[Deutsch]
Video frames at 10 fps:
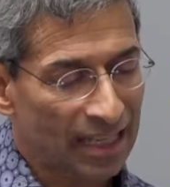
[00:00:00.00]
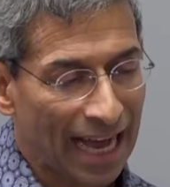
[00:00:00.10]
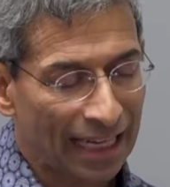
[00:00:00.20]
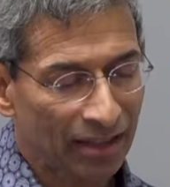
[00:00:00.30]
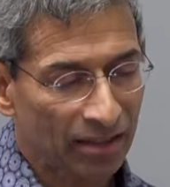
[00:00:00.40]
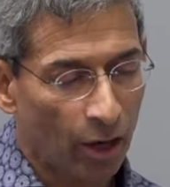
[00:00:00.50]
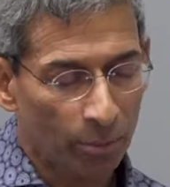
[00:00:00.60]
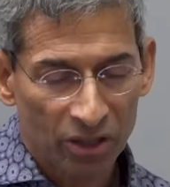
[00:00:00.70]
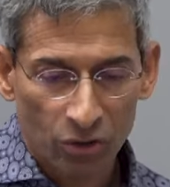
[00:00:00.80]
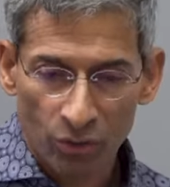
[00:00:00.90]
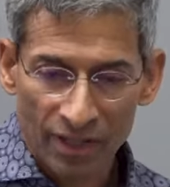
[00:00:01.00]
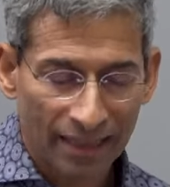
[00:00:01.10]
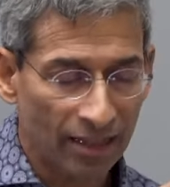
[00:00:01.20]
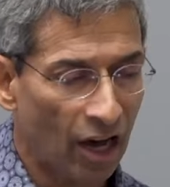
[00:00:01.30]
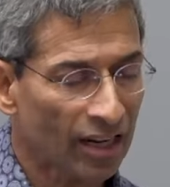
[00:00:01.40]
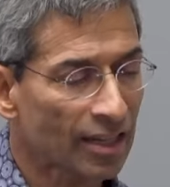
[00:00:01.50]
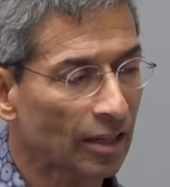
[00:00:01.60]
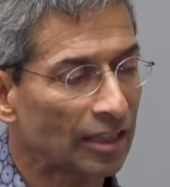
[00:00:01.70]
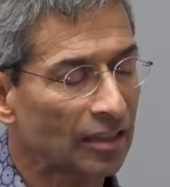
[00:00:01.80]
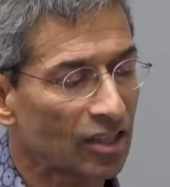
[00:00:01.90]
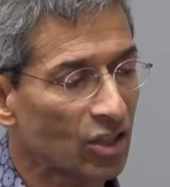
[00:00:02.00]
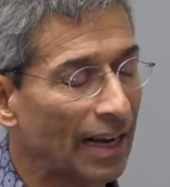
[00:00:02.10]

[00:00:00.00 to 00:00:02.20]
Zeit, habe ich schon seit Jahren, sage ich das,